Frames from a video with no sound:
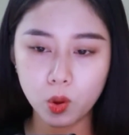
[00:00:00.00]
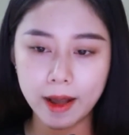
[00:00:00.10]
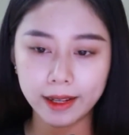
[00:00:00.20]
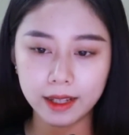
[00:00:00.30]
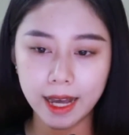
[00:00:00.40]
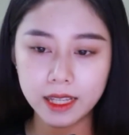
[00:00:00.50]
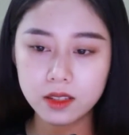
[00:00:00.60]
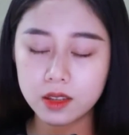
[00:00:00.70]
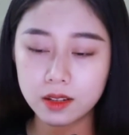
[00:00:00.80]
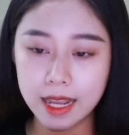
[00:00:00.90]
cô bạn gái
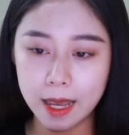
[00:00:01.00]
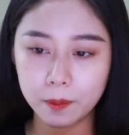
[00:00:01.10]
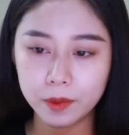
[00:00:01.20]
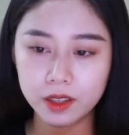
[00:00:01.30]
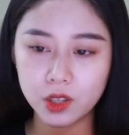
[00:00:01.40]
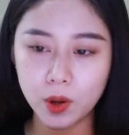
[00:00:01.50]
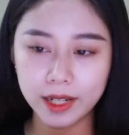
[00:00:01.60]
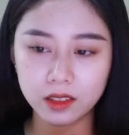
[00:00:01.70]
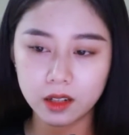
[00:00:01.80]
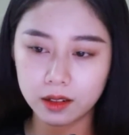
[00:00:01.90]
xinh đẹp, yêu
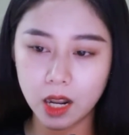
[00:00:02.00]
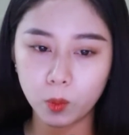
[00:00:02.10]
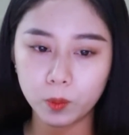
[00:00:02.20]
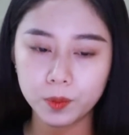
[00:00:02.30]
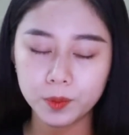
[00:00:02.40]
anh thật lòng.